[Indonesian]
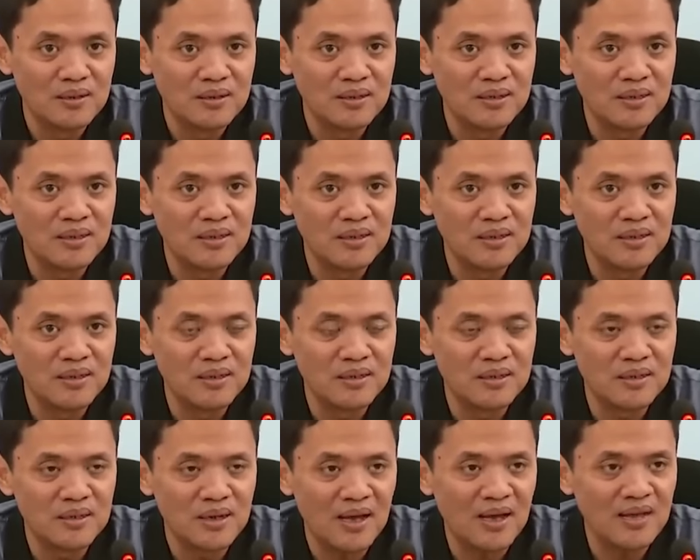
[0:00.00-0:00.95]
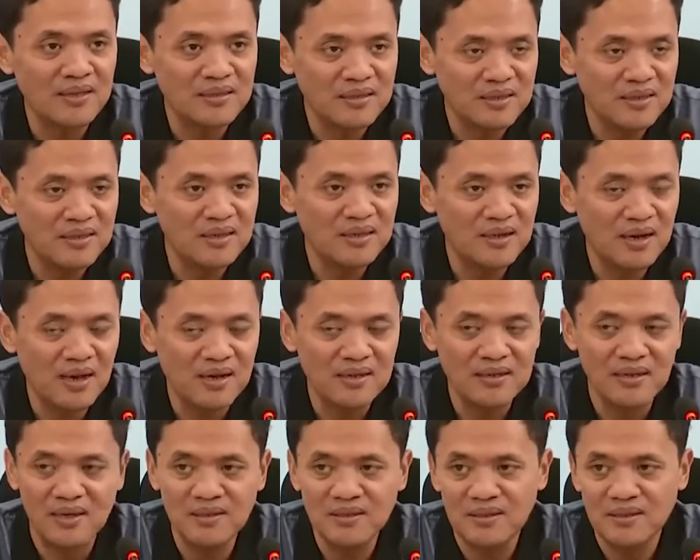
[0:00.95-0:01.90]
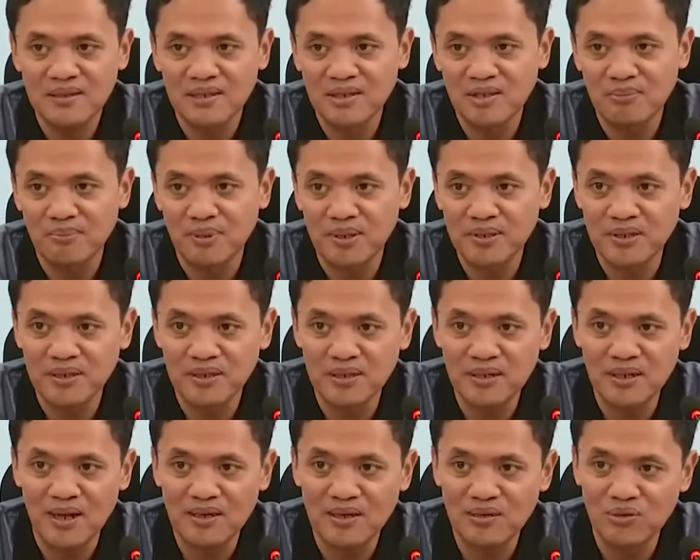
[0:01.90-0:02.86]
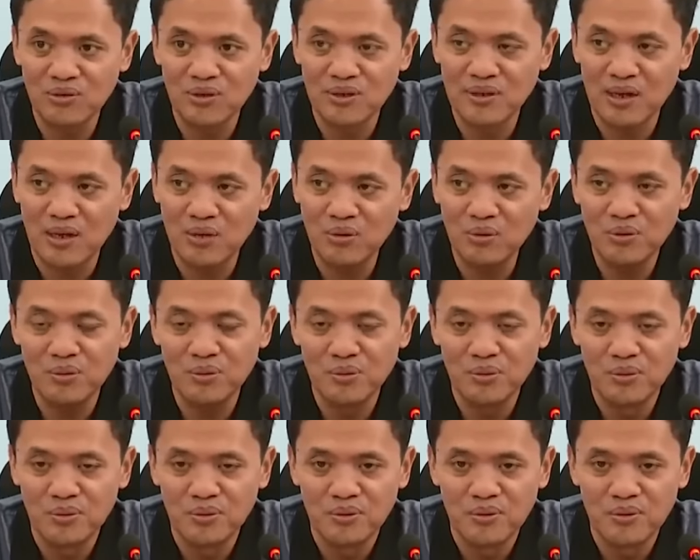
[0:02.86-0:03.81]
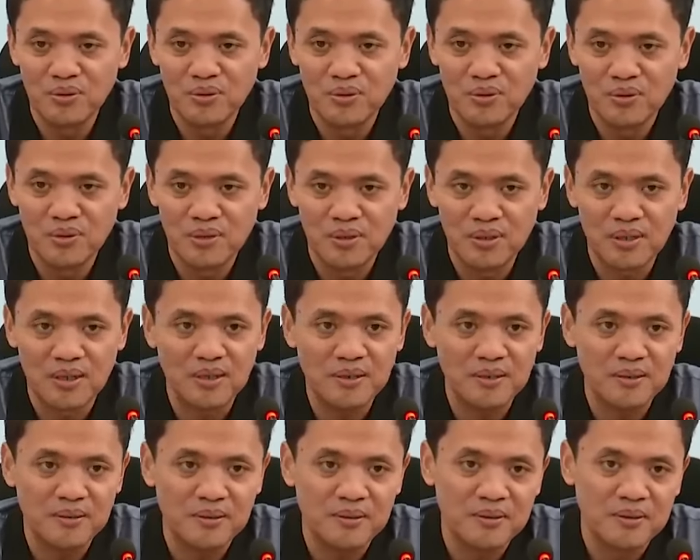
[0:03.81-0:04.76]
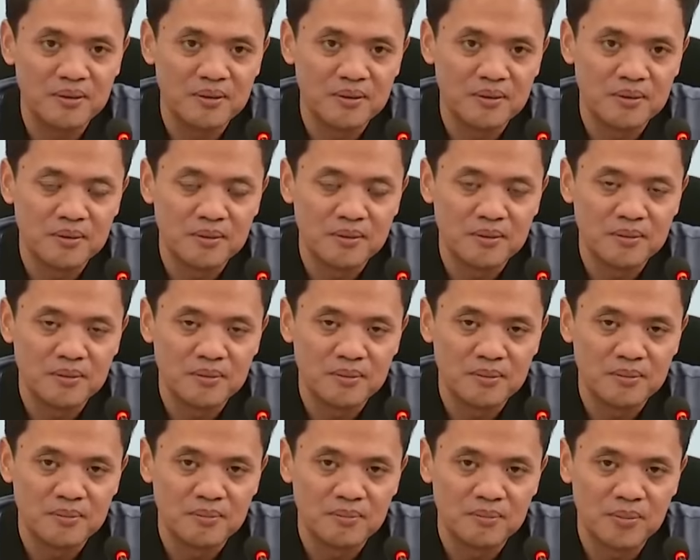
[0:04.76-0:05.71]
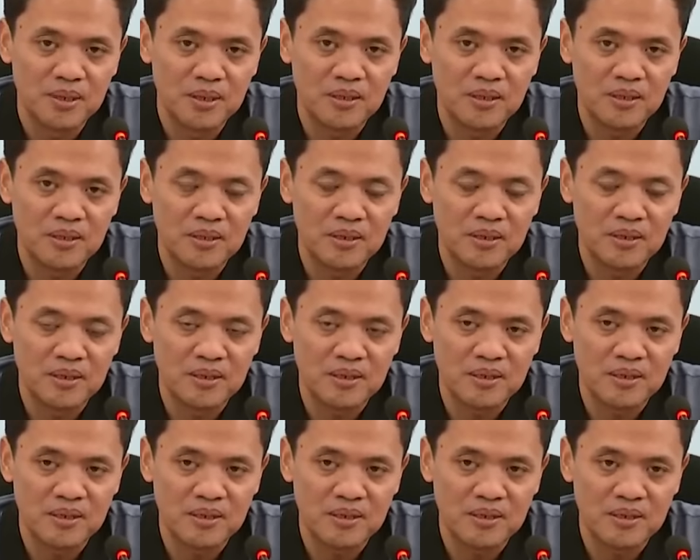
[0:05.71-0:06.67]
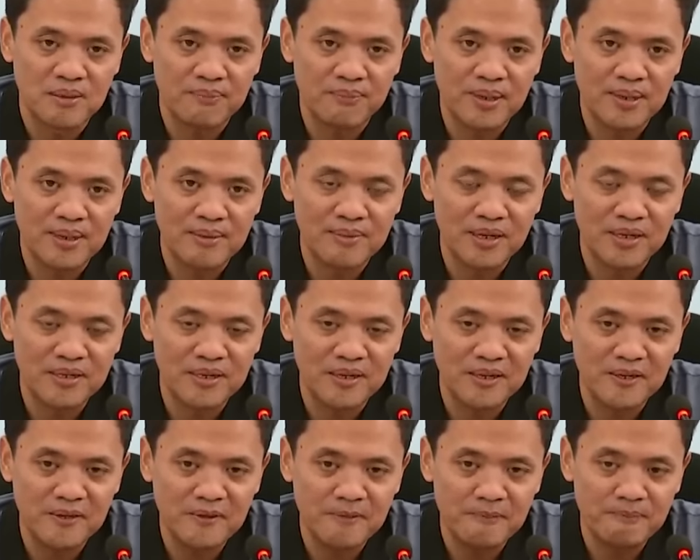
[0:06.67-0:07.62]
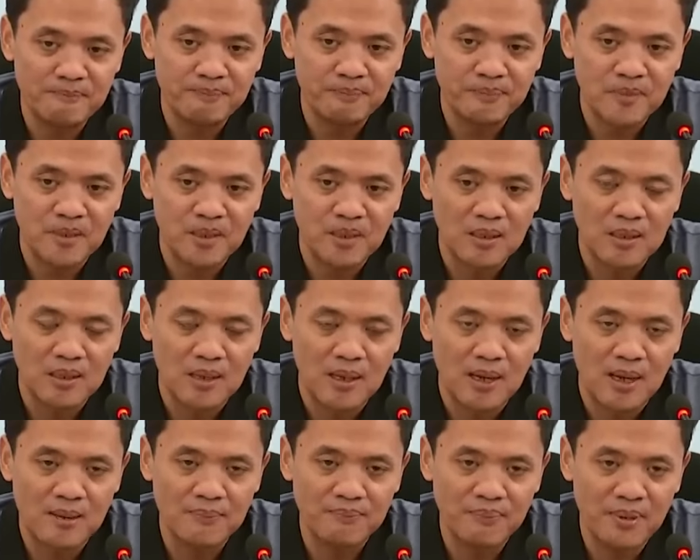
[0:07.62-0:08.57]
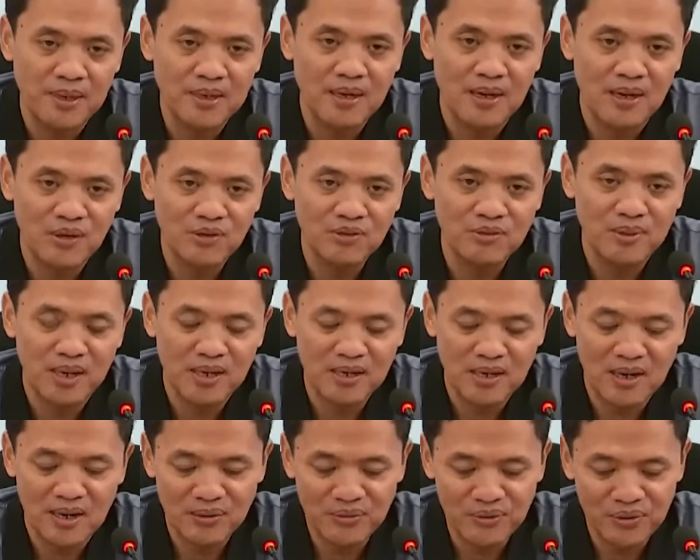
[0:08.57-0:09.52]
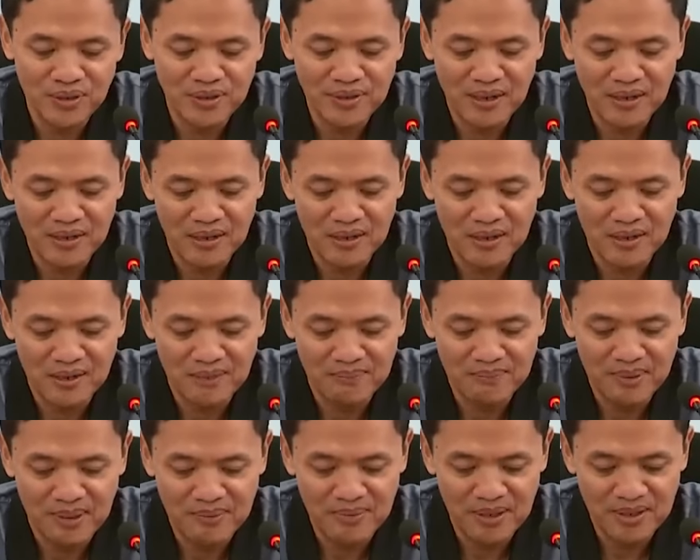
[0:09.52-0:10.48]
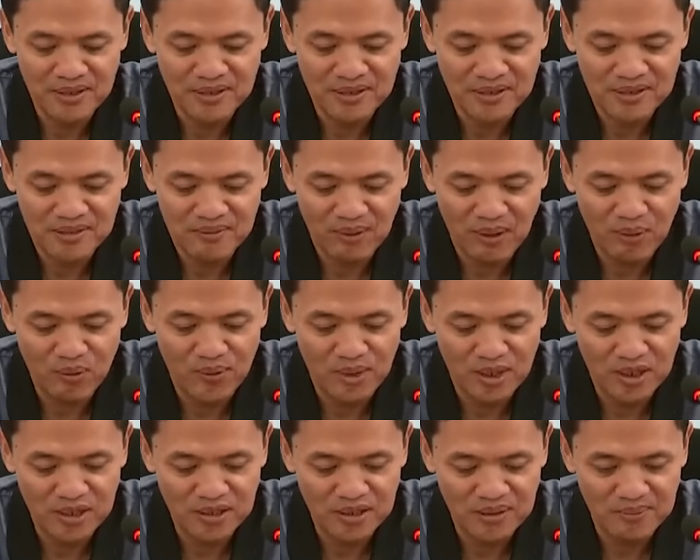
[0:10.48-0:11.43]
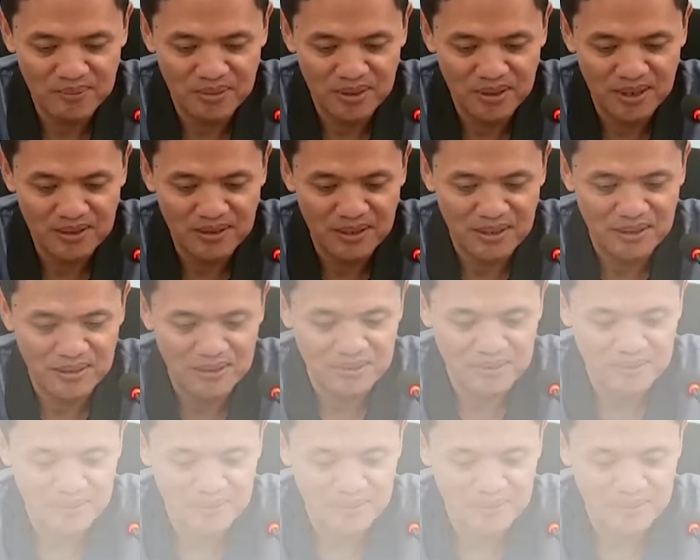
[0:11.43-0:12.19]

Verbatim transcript: di hati rakyat yang seperti ini rakyat sudah tahu ya eh, apa namanya apa yang harus mereka lakukan tanggal 14 Februari mendatang.